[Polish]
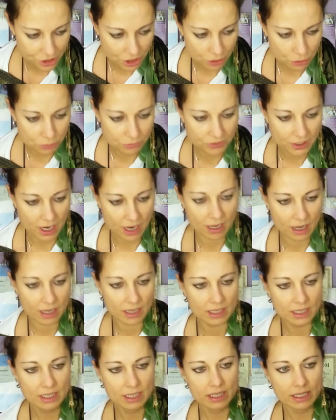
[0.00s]

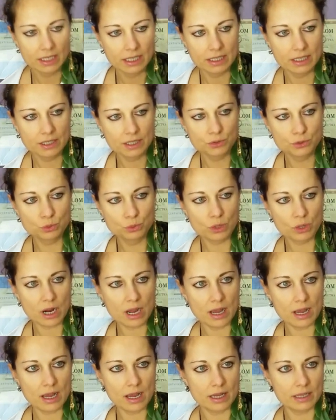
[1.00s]
żarówka, E,
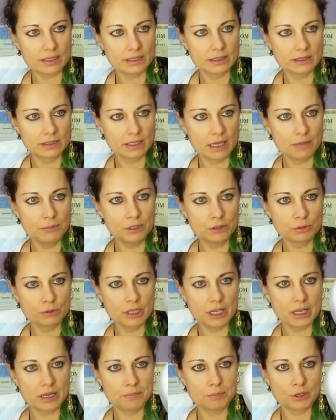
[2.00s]
która y,
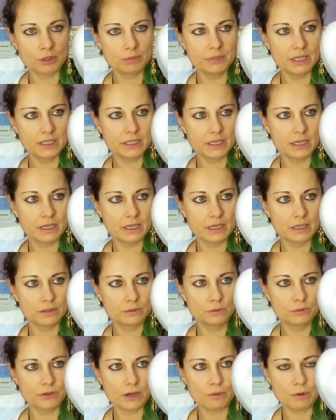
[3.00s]
emituje promienie
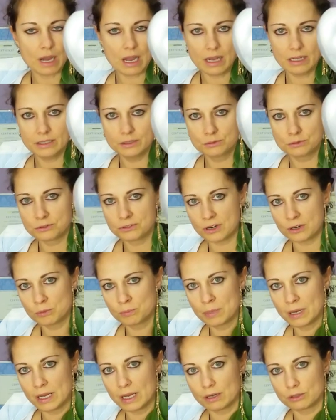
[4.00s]
UVA i
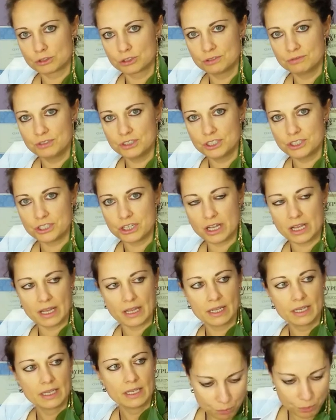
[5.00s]
UVB.
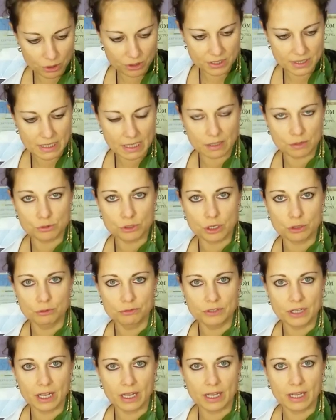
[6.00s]
Oczywiście kupując taką
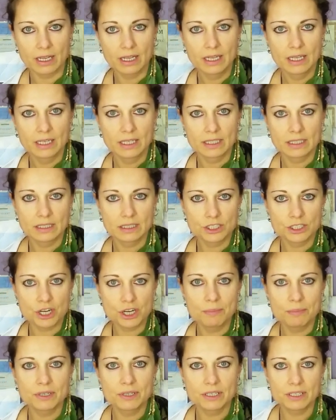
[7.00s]
żarówkę, e,
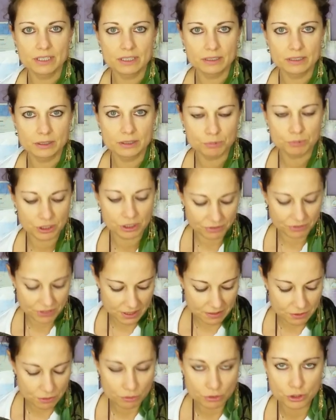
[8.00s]
żeby y, przede
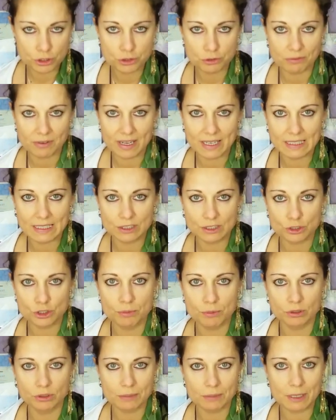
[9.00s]
wszystkim zwrócić uwagę na to,
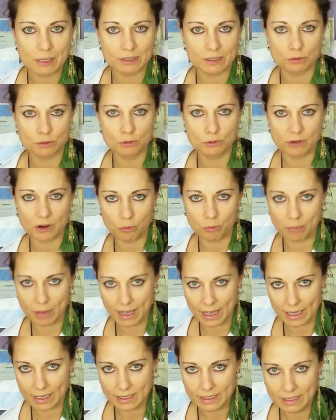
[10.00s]
żeby ona miała to UVB.
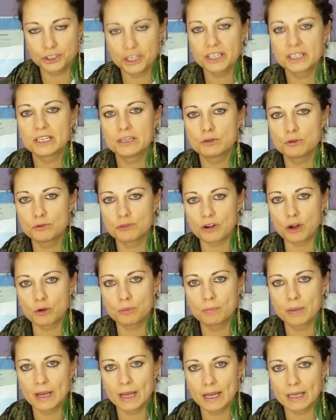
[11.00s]
Dzięki
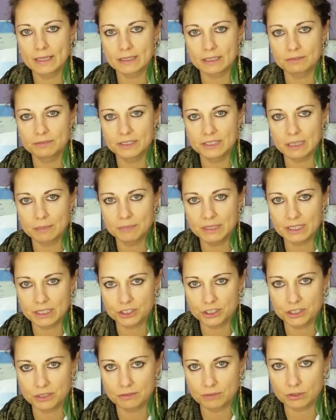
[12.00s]
UVB ta
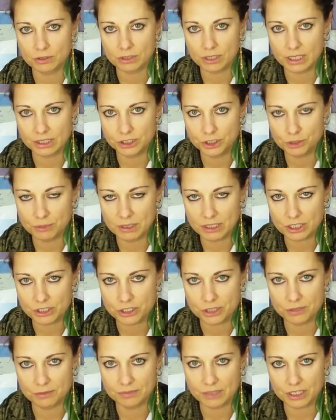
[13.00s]
witamina się w organizmie
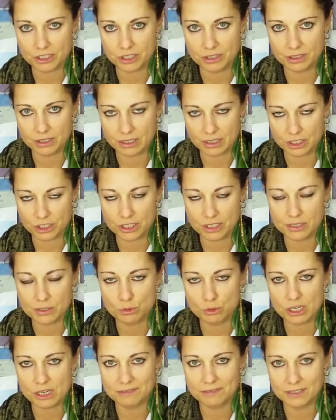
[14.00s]
naszym, na naszej
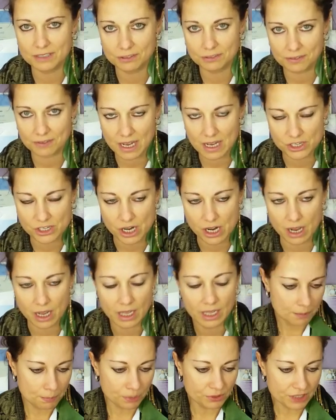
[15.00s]
skórze wytwarza.
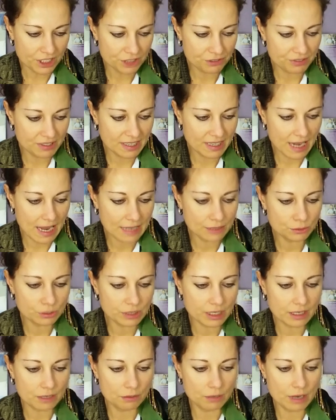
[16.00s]
Po naświetlaniu
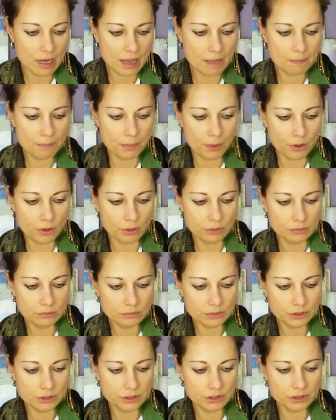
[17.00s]
taką lampą
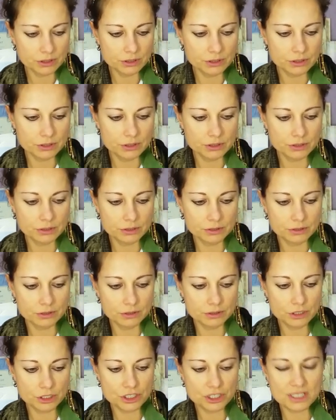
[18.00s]

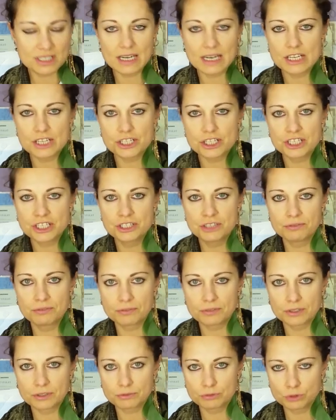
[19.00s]
yy, jeszcze zależy,
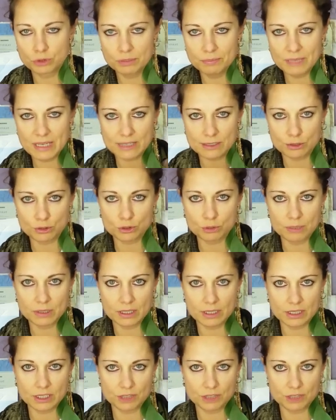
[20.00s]
w którym miejscu sobie